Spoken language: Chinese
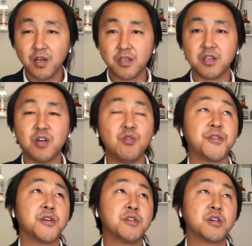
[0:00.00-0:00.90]
以前我
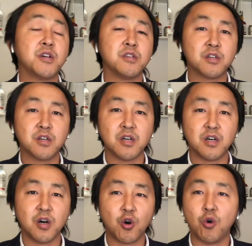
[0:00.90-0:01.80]
曾经跟一
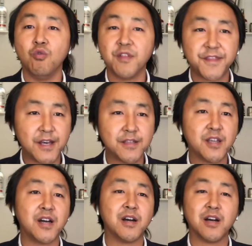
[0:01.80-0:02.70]
个红三
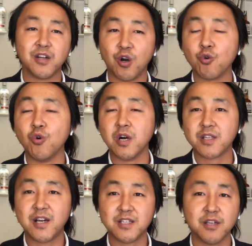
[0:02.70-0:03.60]
代啊聊过，
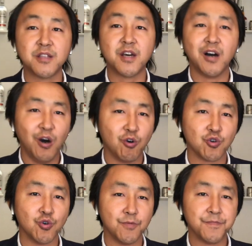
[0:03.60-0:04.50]
他人在澳
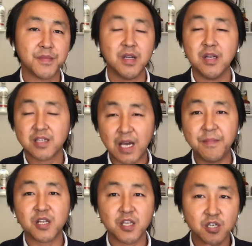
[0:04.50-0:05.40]
洲。他
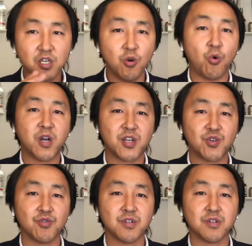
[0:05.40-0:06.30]
每天的生活呀，
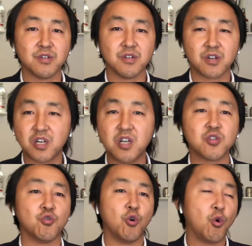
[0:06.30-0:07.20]
就是各
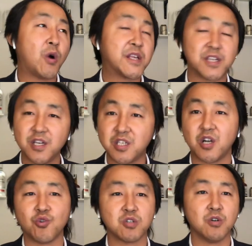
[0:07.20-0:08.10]
种花钱
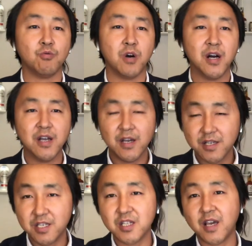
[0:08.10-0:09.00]
享受生活。
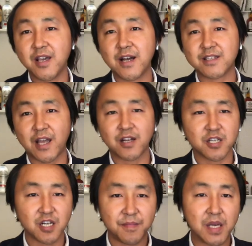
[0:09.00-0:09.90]
今天呀，带着
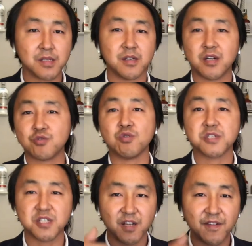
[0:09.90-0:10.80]
这个妹子啊坐
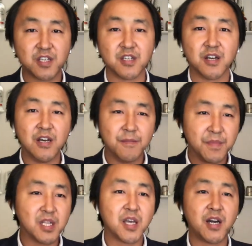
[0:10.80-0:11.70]
私人飞机；
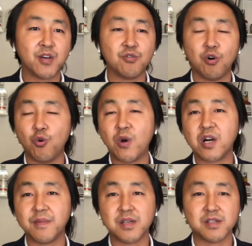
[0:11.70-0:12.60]
明天啊，又换
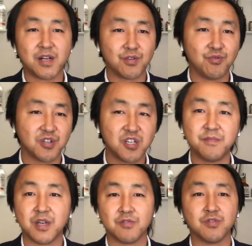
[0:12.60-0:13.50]
个妹子呀去吃
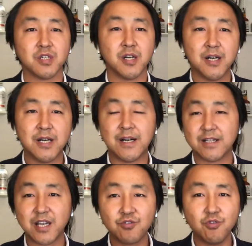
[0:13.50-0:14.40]
美食
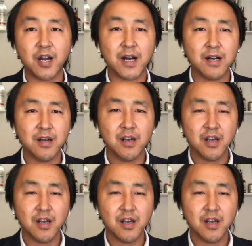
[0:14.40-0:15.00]
啊。他说啊，